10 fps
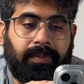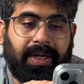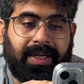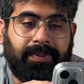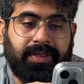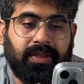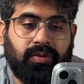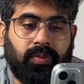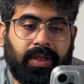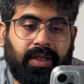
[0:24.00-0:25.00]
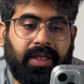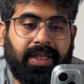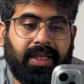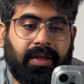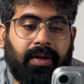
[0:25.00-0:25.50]
बारह बजे सुबह
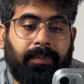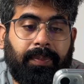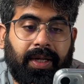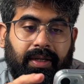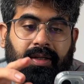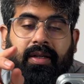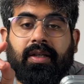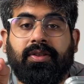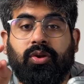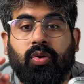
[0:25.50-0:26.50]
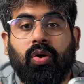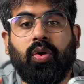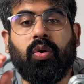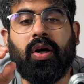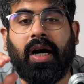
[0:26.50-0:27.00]
ठीक है पर जो
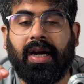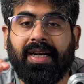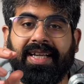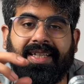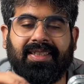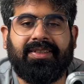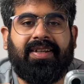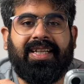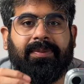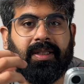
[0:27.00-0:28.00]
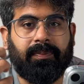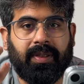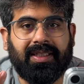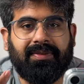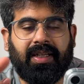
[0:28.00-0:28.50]
लोग अर्ली एक्सेस वाले हैं मतलब
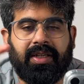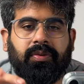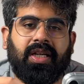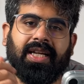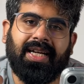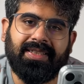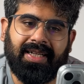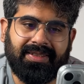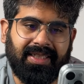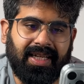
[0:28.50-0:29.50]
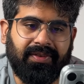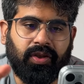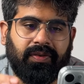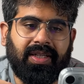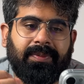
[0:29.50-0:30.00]
प्लस वाले हैं उनके लिए आज रात से ही लाइव
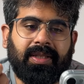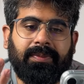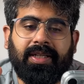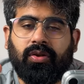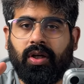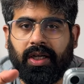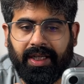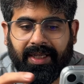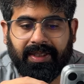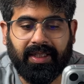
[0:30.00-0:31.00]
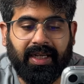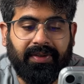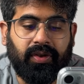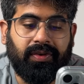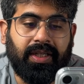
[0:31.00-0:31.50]
होने वाली है मतलब एक दो घंटे के अंदर ही लाइव
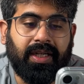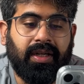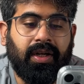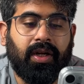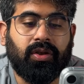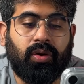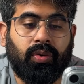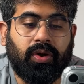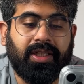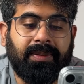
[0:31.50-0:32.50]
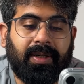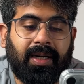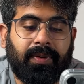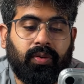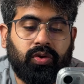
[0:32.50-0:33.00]
होने वाली है तो लोगों के दिमाग
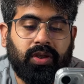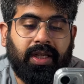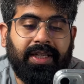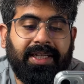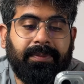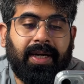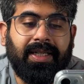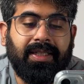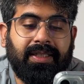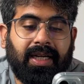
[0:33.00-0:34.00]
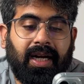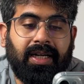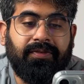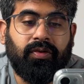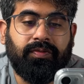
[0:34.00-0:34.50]
में क्वेश्चन है कि भाई क्या
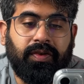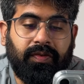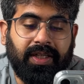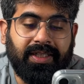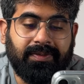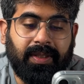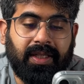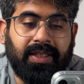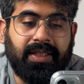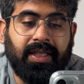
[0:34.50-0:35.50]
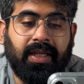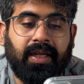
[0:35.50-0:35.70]
आईफोन 15 इसमें खरीदें